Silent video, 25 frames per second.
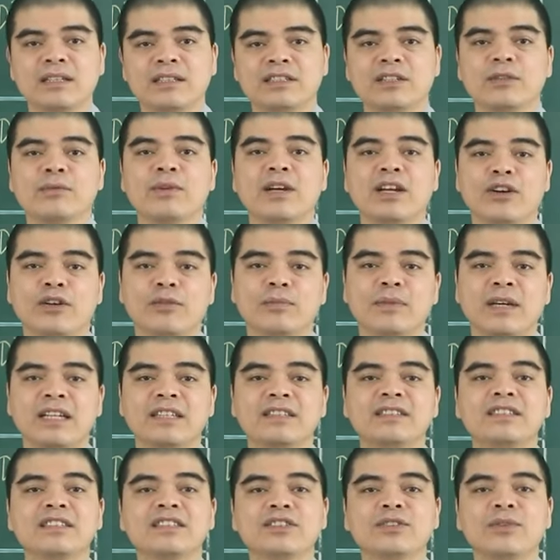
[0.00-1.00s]
trong ngày hôm
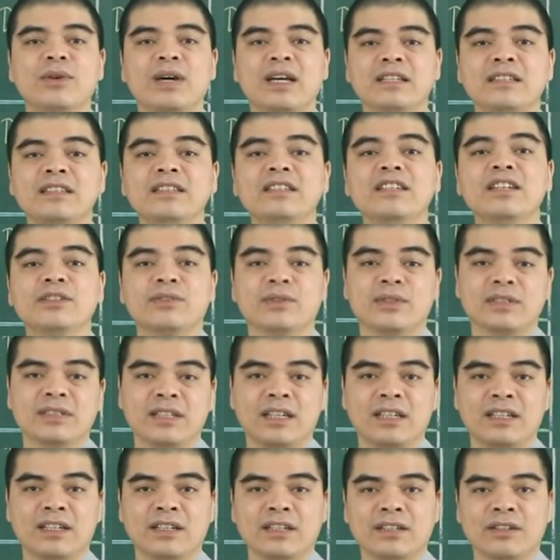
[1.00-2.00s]
nay dự đoán những người tuổi
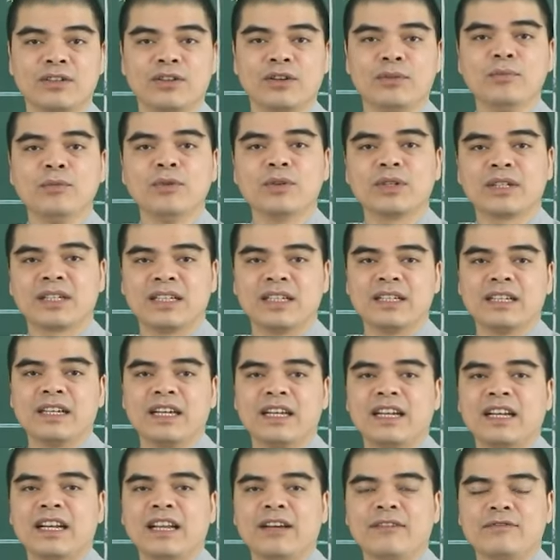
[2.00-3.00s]
dần có một cái
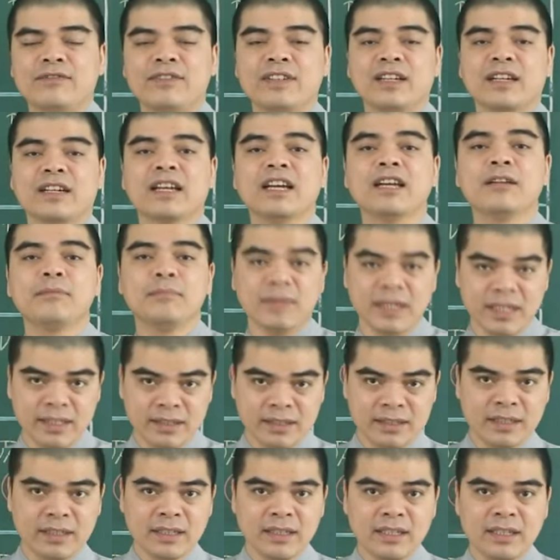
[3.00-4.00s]
ngày làm việc hết
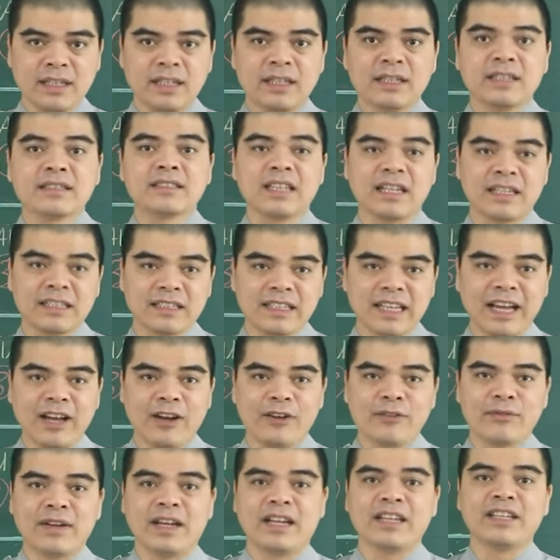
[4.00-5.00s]
mình, sáng
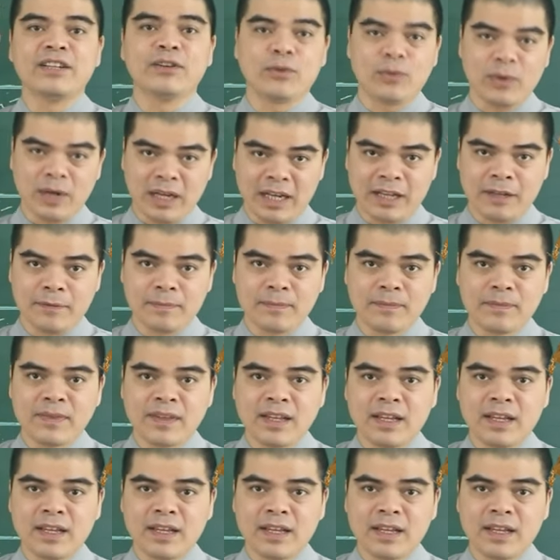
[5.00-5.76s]
tạo và hiệu quả.